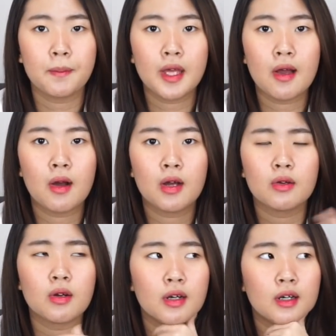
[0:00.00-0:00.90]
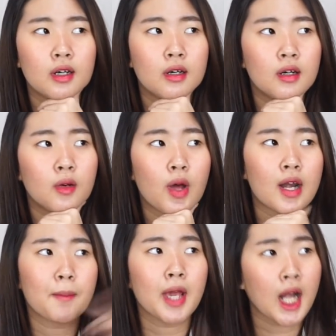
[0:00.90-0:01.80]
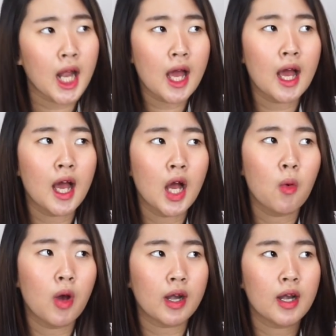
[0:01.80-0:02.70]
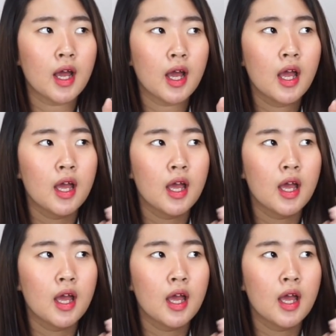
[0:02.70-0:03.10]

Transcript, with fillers: yang uh, warna merah, warna